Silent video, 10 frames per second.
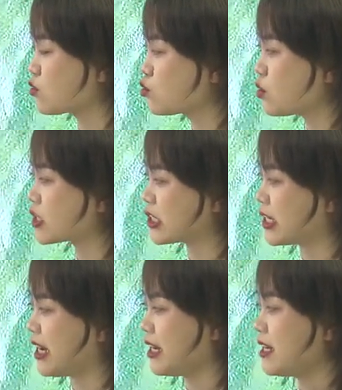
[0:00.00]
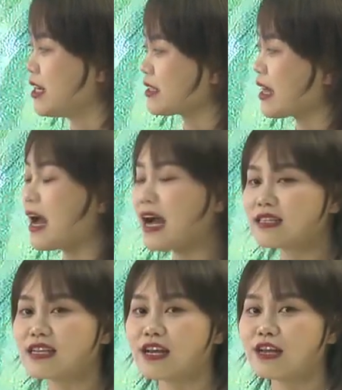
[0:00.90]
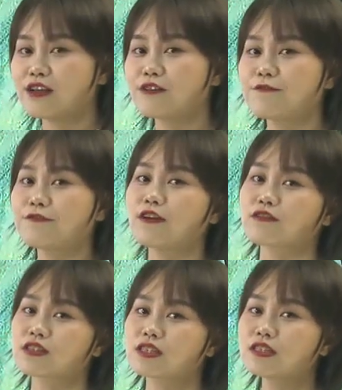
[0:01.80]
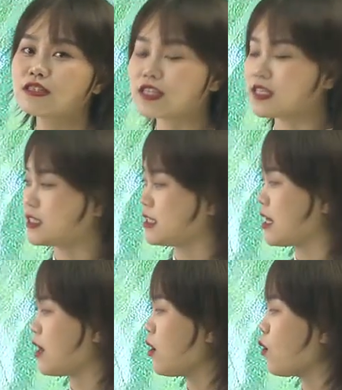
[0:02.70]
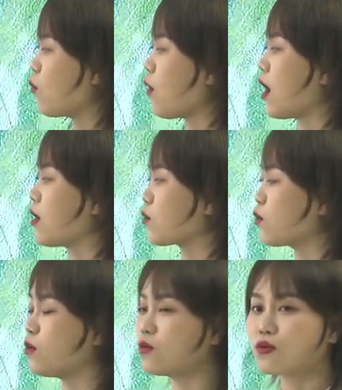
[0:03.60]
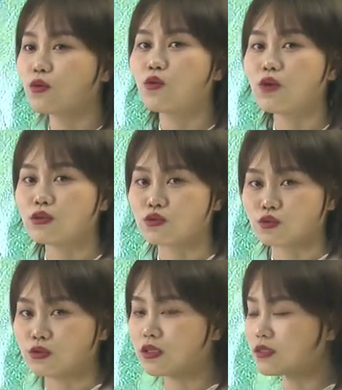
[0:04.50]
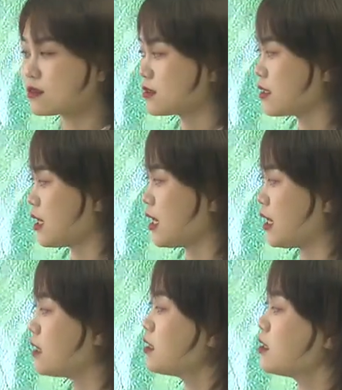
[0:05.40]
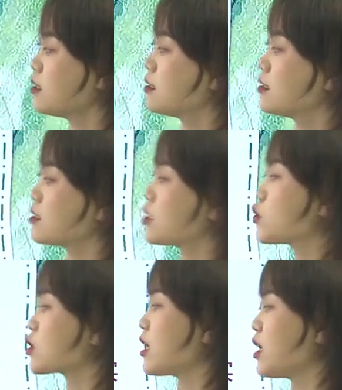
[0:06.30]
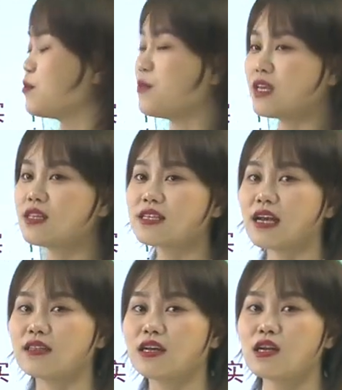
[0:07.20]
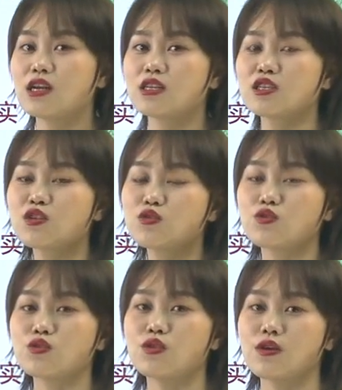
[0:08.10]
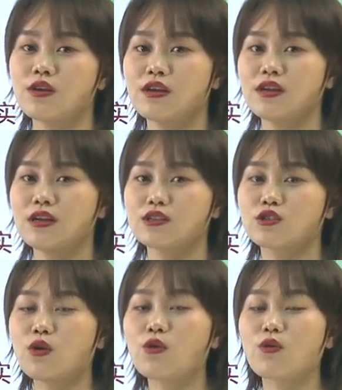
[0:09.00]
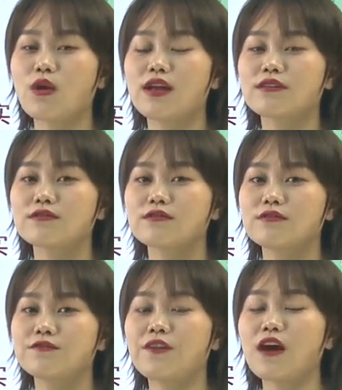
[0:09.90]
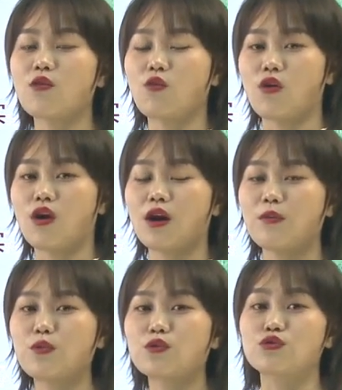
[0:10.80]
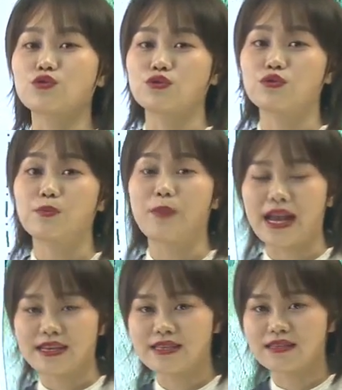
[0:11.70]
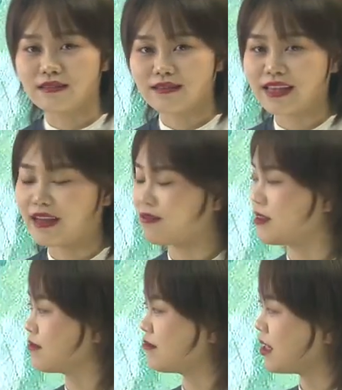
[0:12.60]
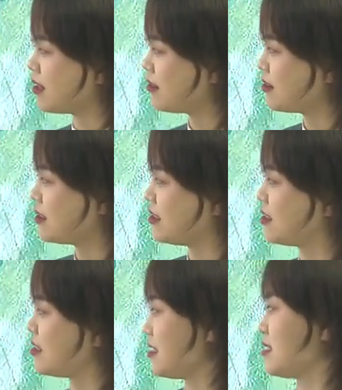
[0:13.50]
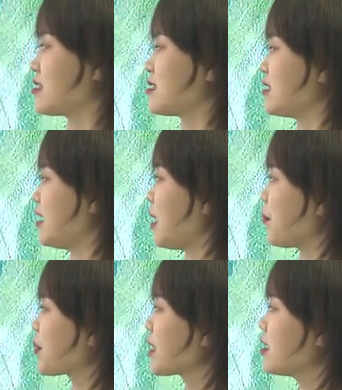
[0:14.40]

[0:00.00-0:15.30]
作者他在讽刺这些王公贵族啊，这就是很明显的只许州官。放火不许百姓点灯的一个意思啊。